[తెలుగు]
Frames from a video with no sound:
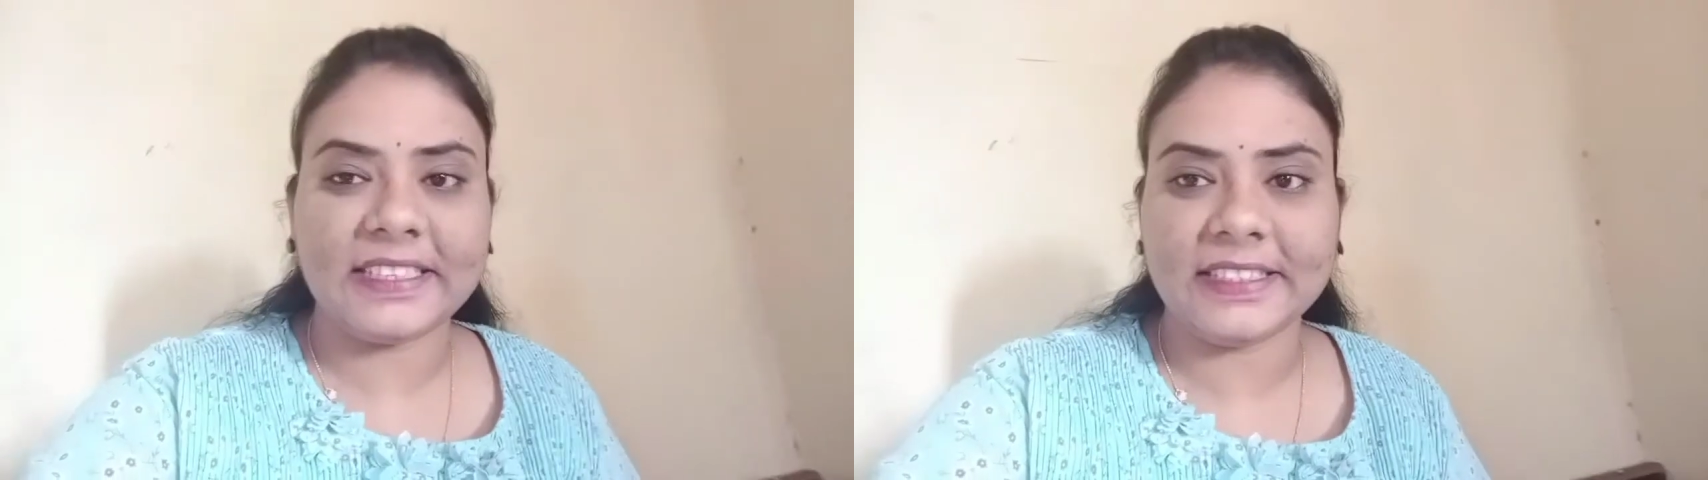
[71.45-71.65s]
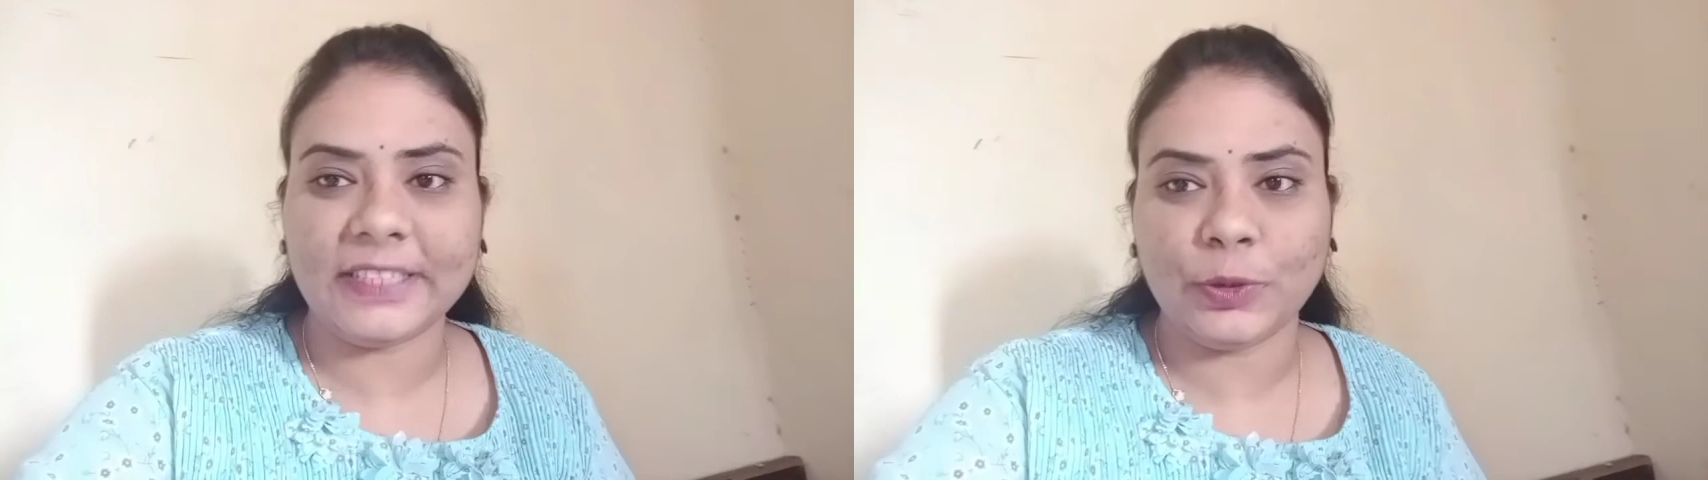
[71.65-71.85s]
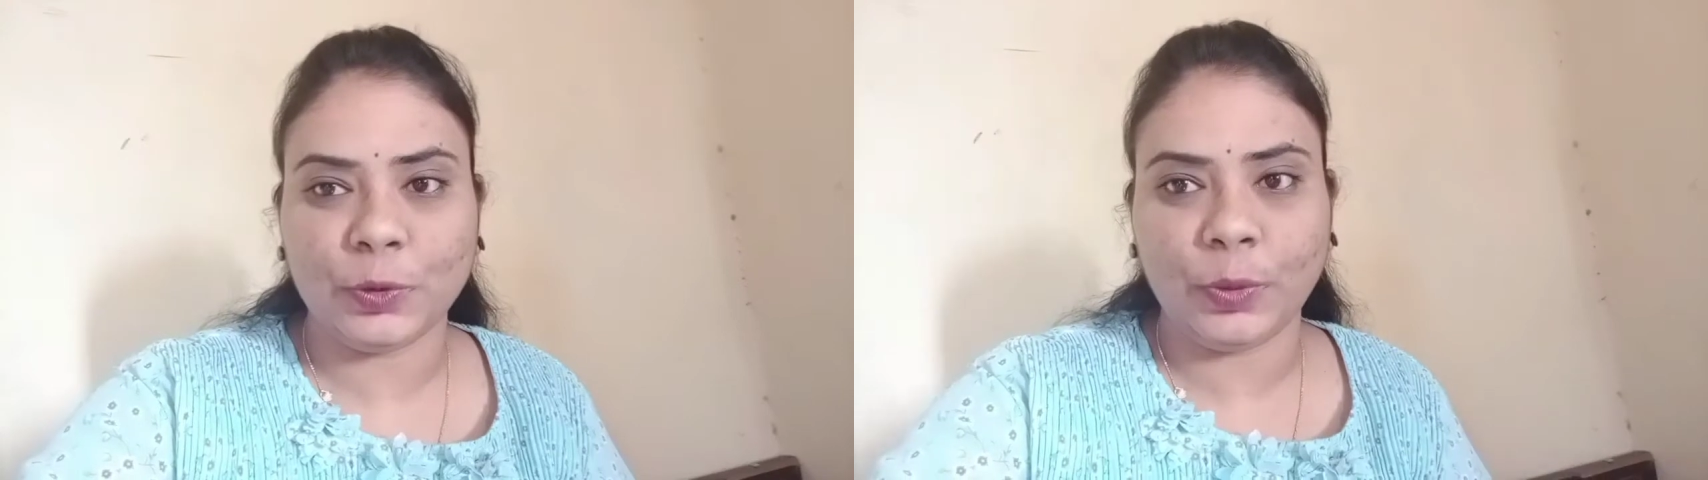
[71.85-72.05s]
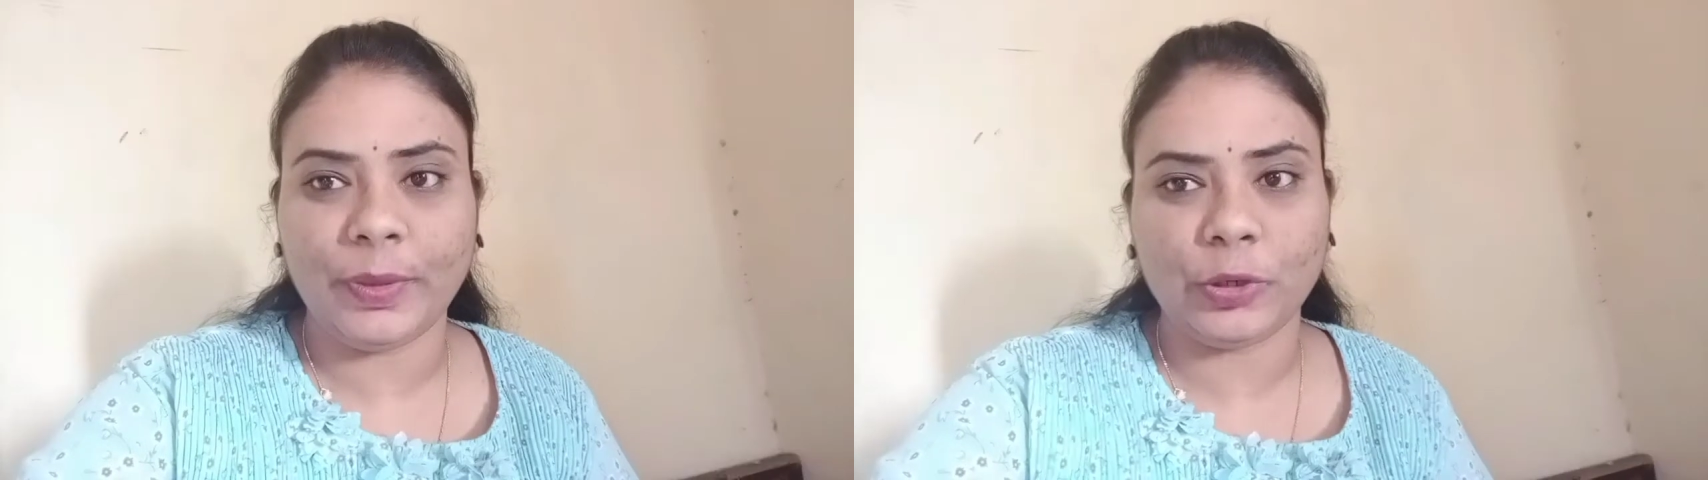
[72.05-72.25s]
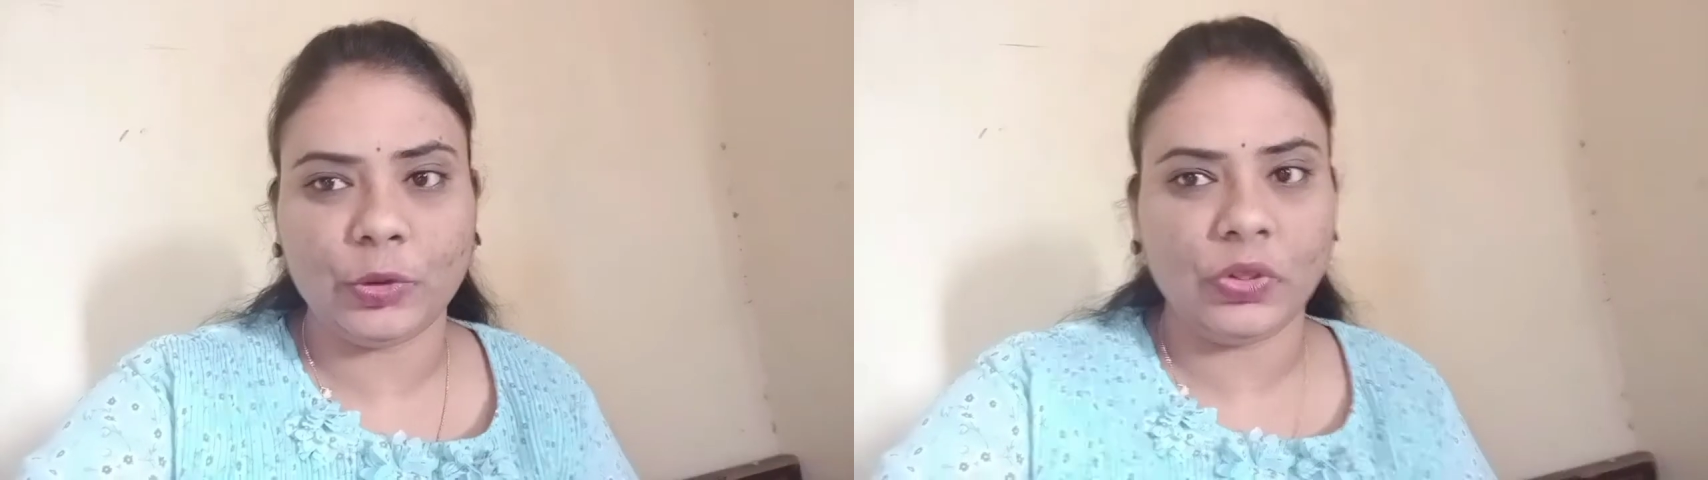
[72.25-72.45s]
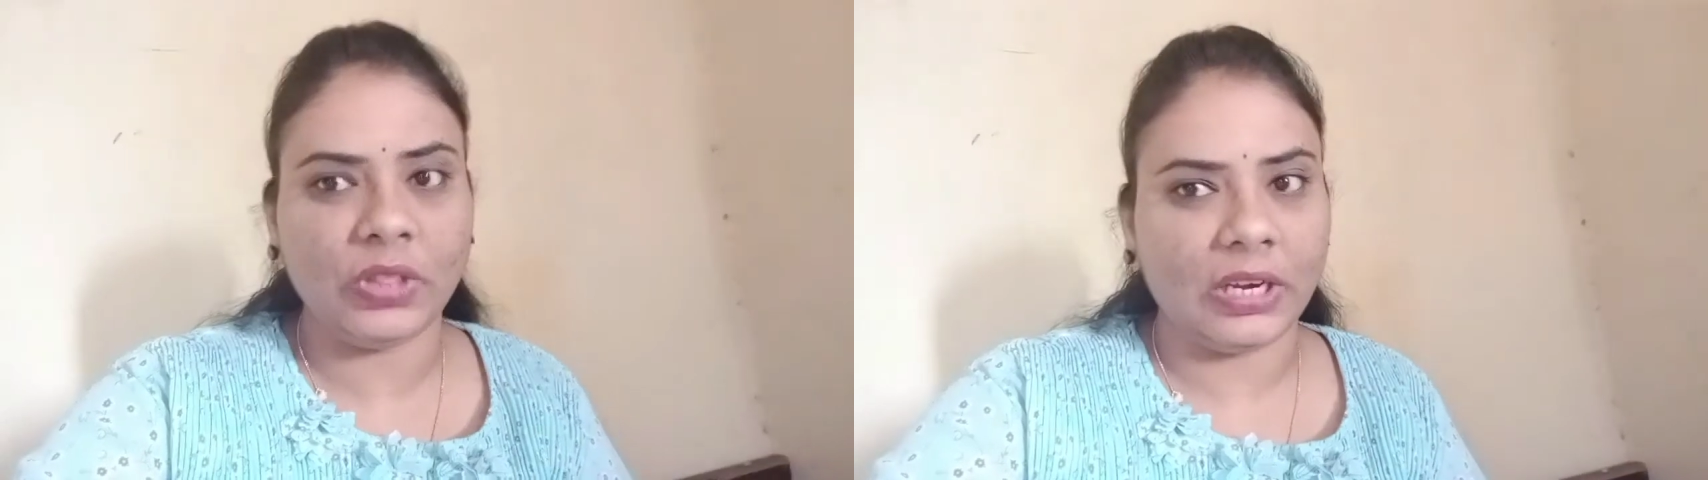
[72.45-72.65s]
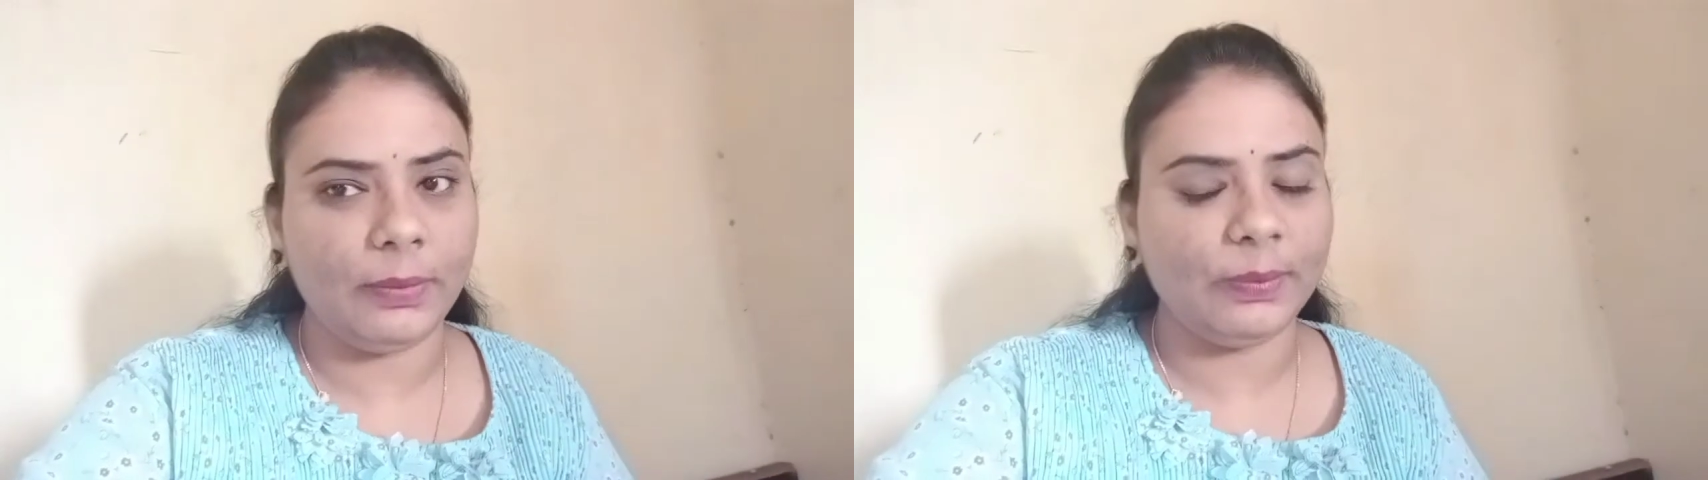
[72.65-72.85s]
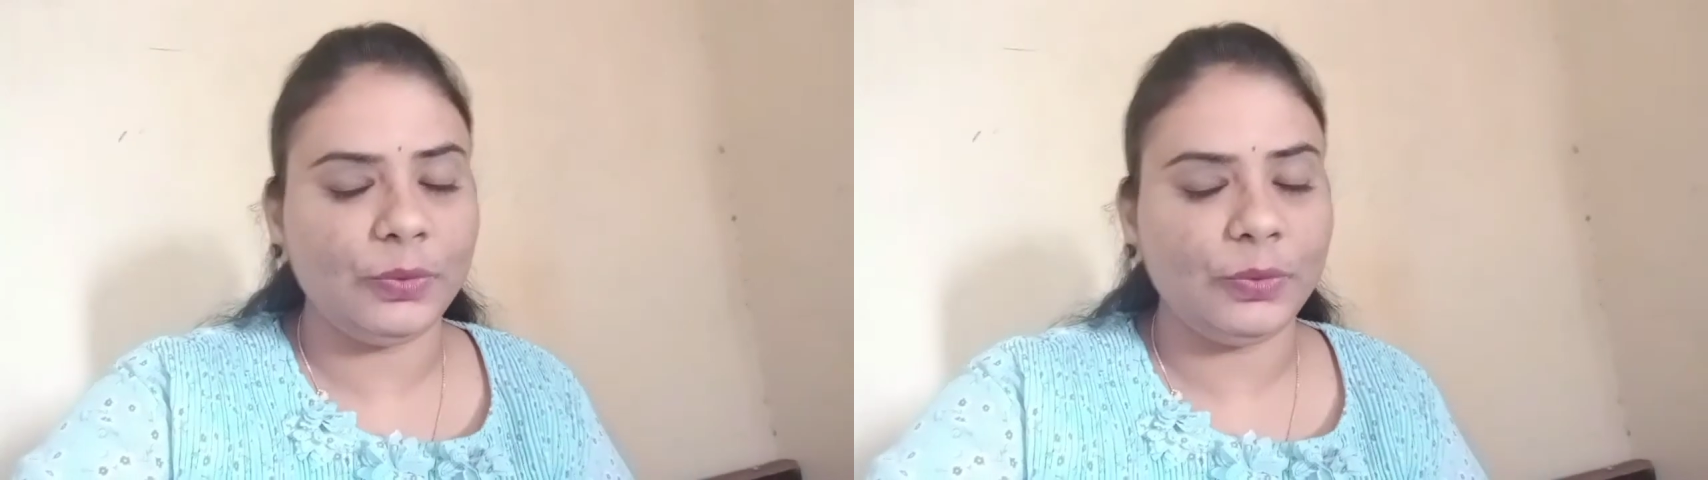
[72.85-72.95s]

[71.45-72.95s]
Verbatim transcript: చేస్తే జుట్టు పెరుగుతుందా